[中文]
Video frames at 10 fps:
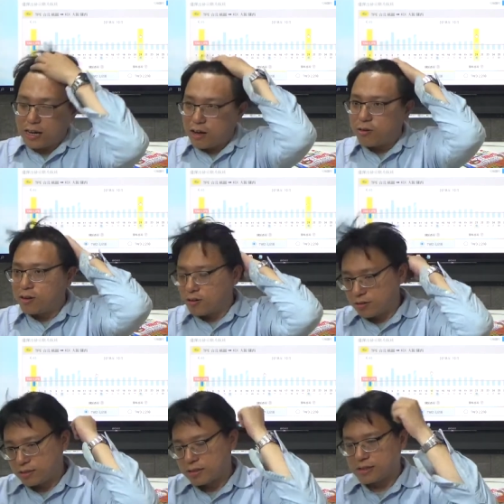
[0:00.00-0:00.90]
还会有
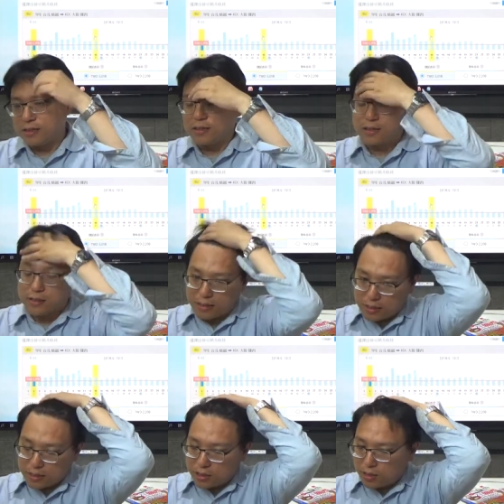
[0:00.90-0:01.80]
那个可
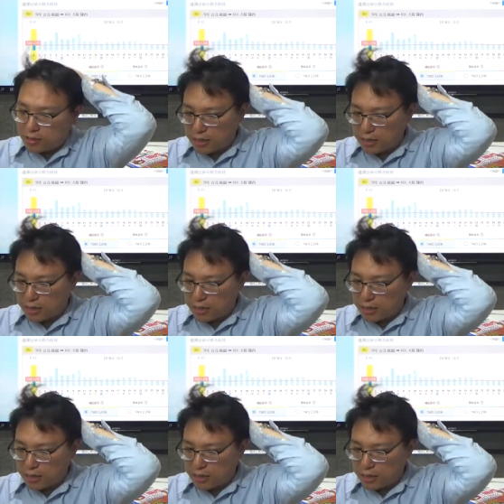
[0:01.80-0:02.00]
能信用